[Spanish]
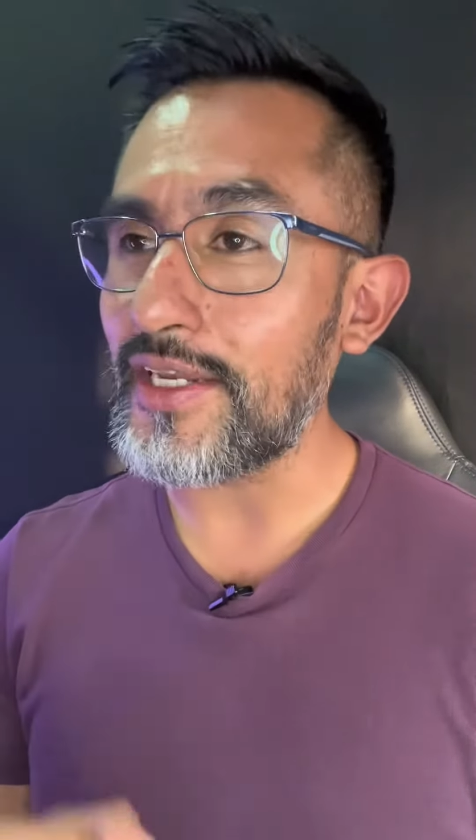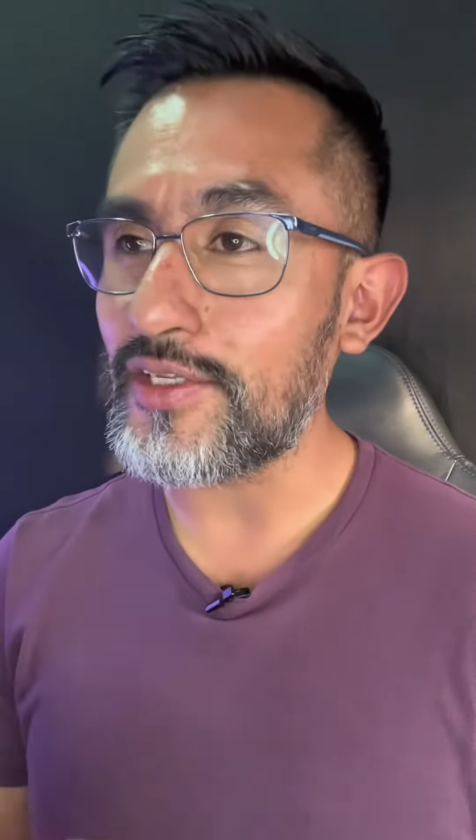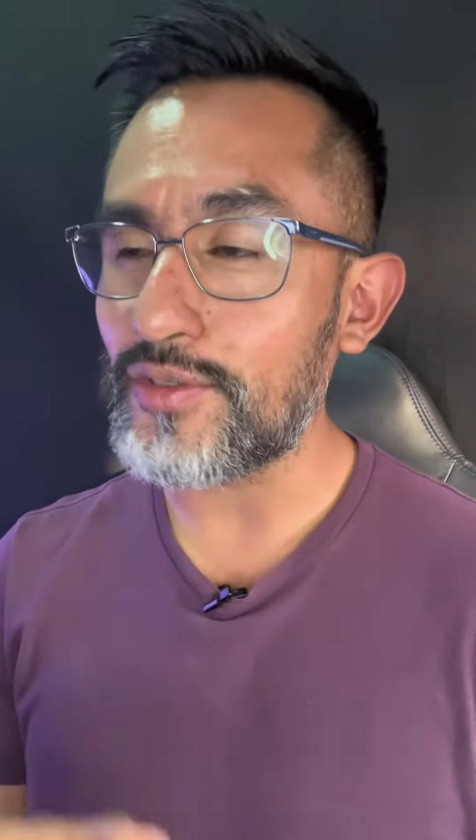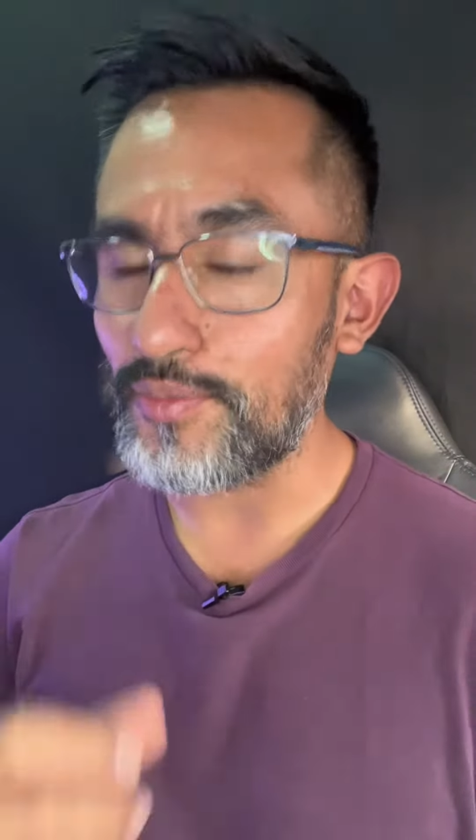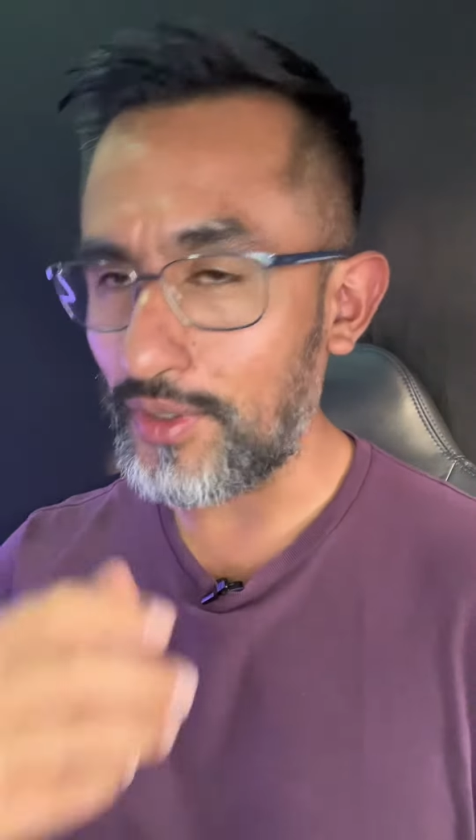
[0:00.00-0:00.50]

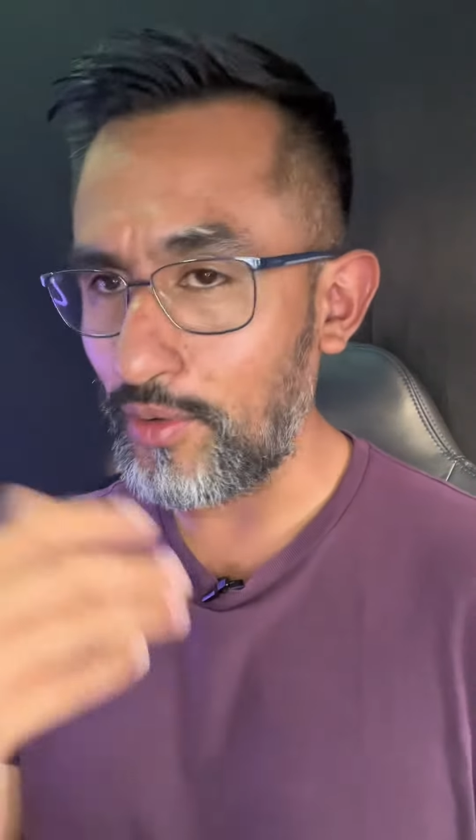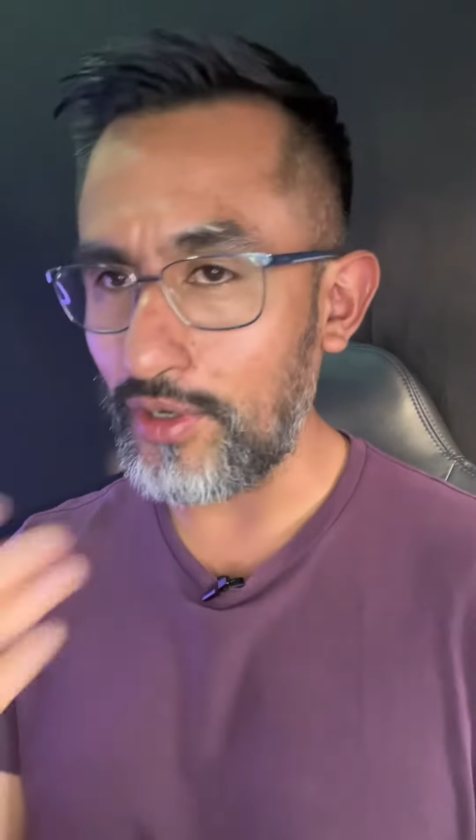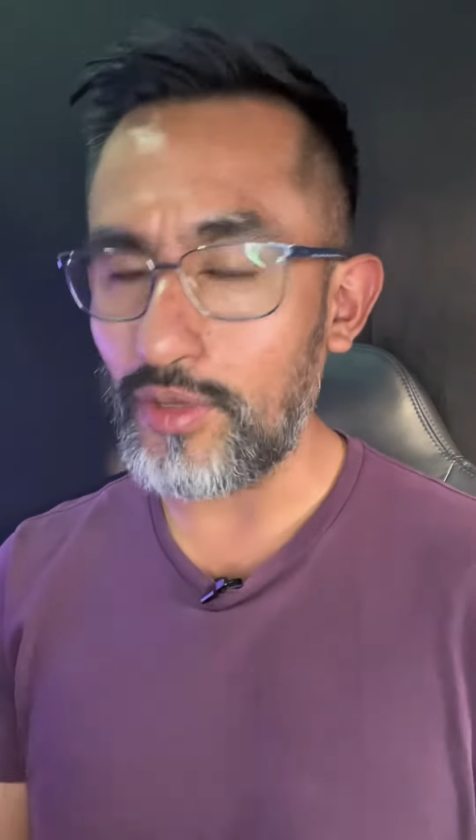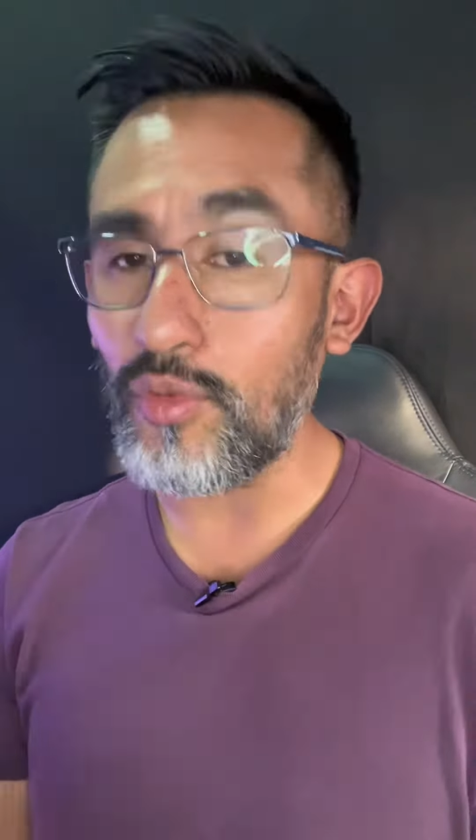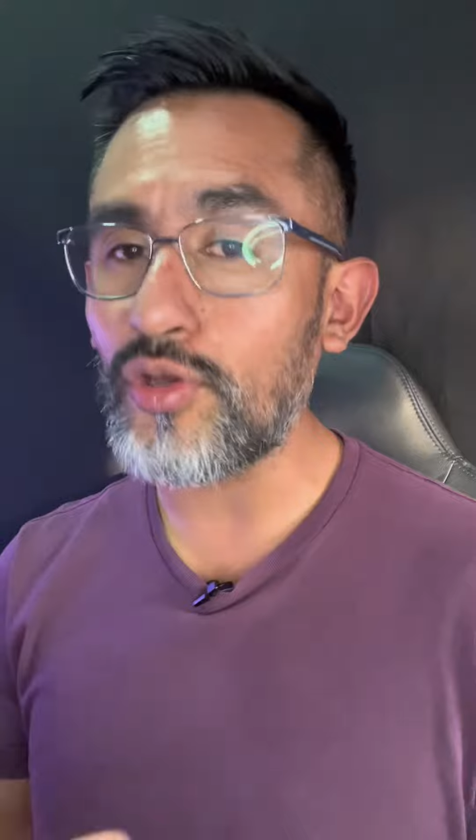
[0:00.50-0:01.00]
esto, pero bueno,
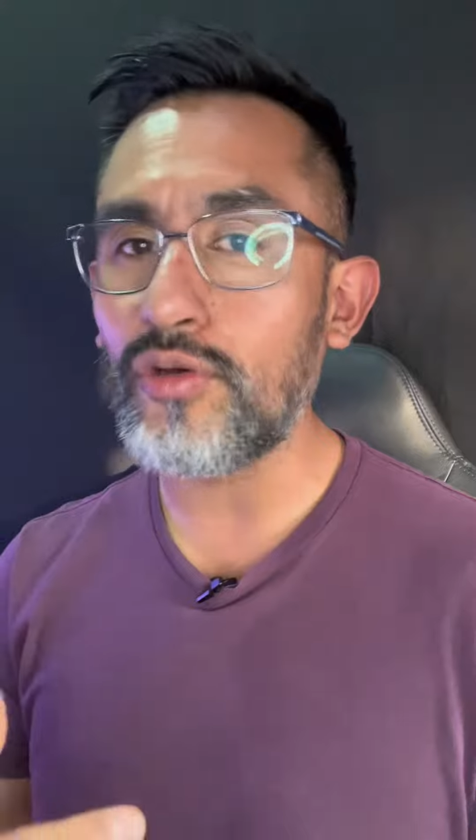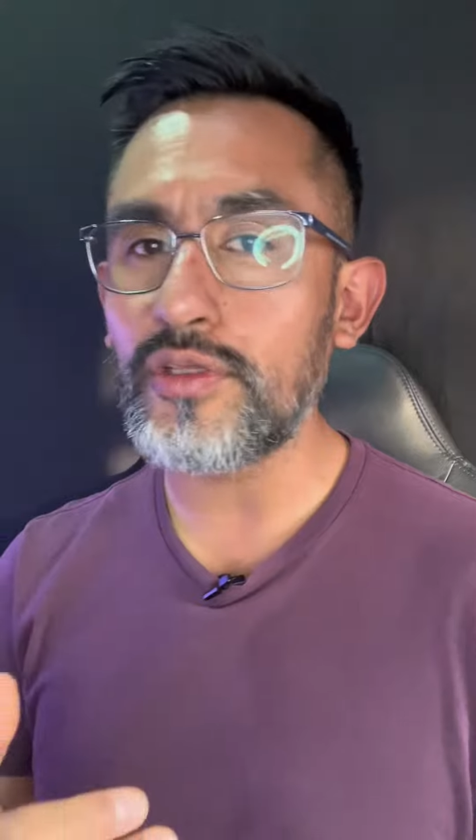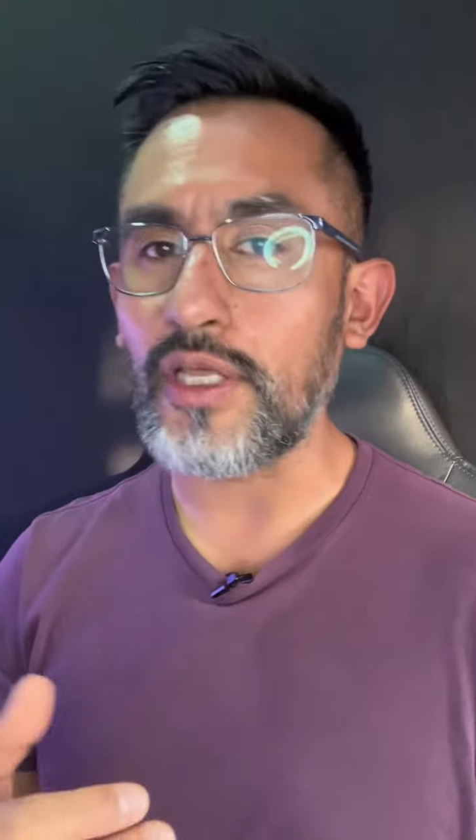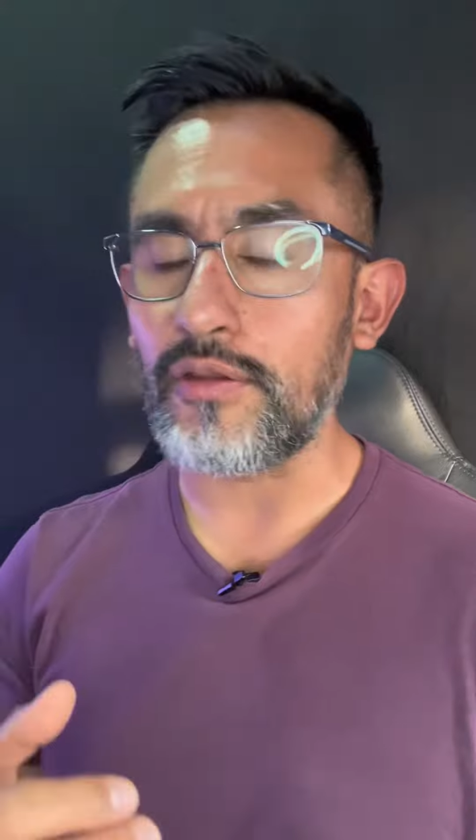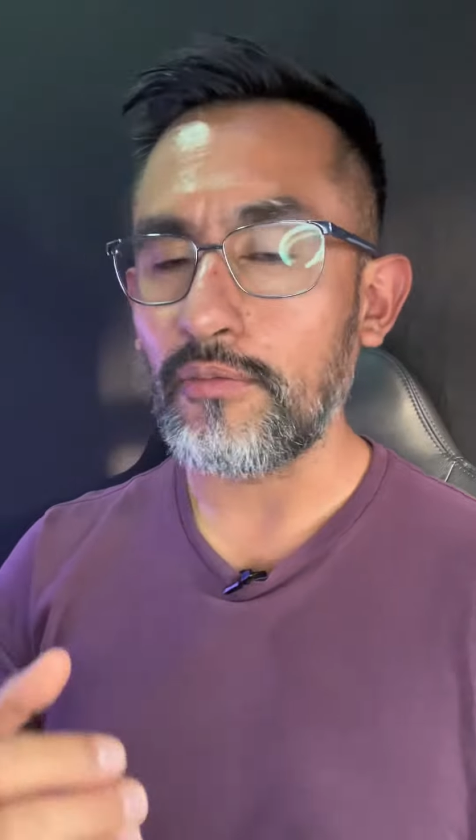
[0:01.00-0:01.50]
les voy
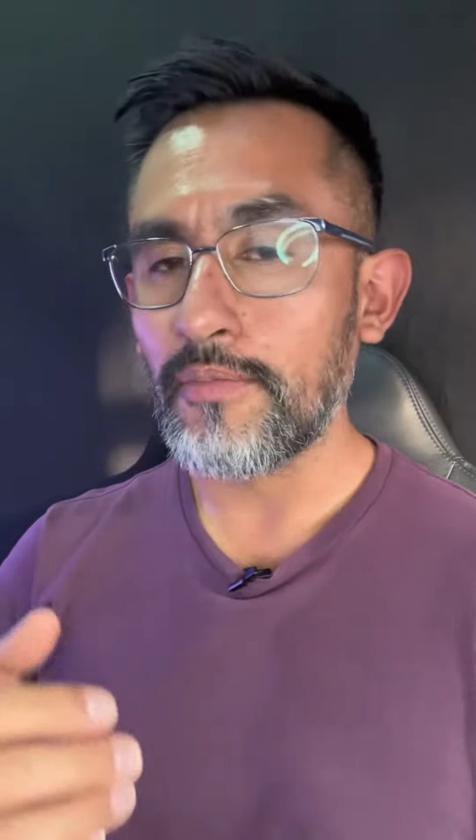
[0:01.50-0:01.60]
contando.